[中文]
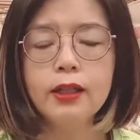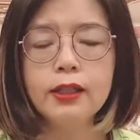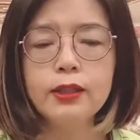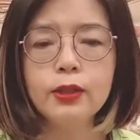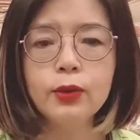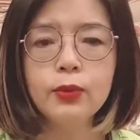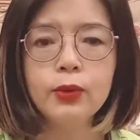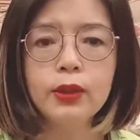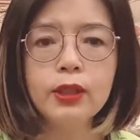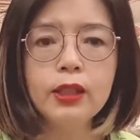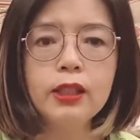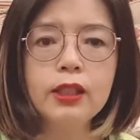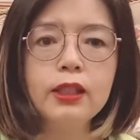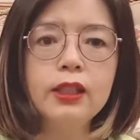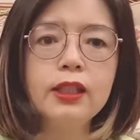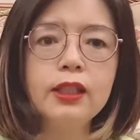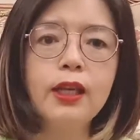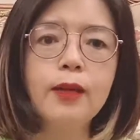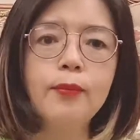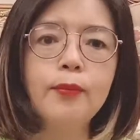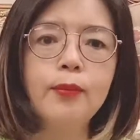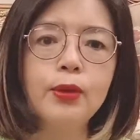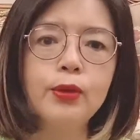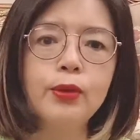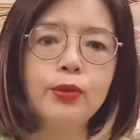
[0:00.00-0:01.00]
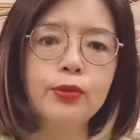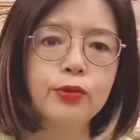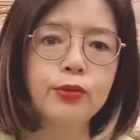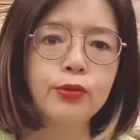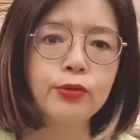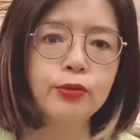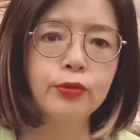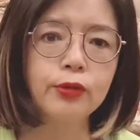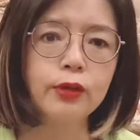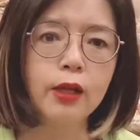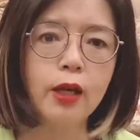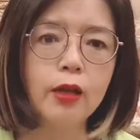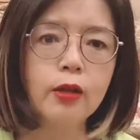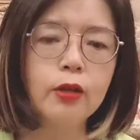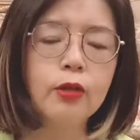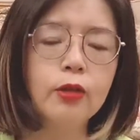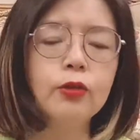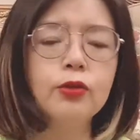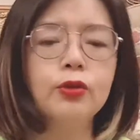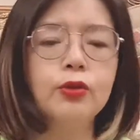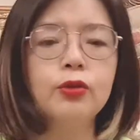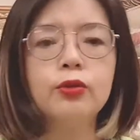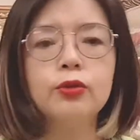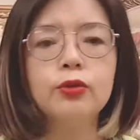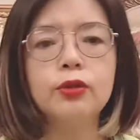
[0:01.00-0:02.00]
结果一天没有住，然
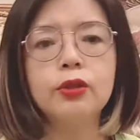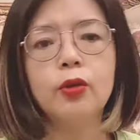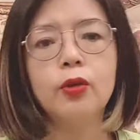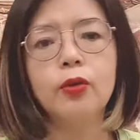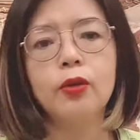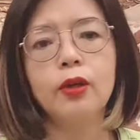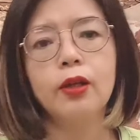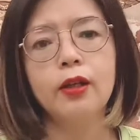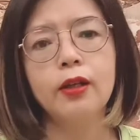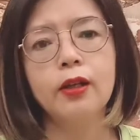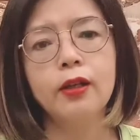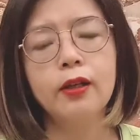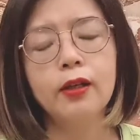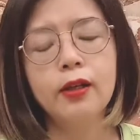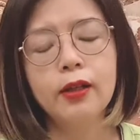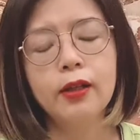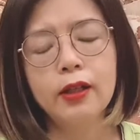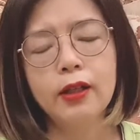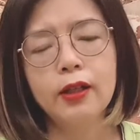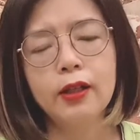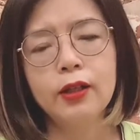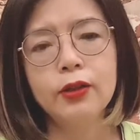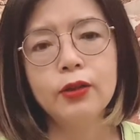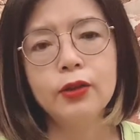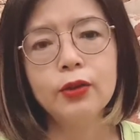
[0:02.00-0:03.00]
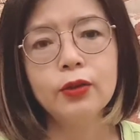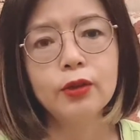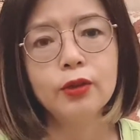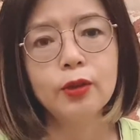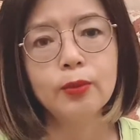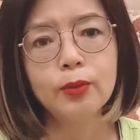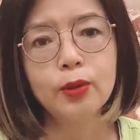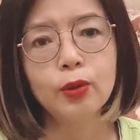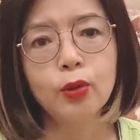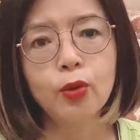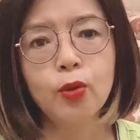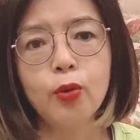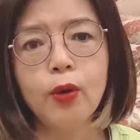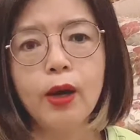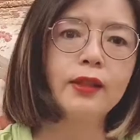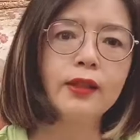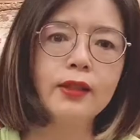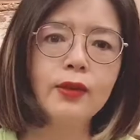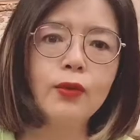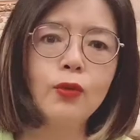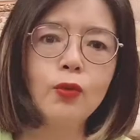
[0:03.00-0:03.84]
后就走了，就那么快。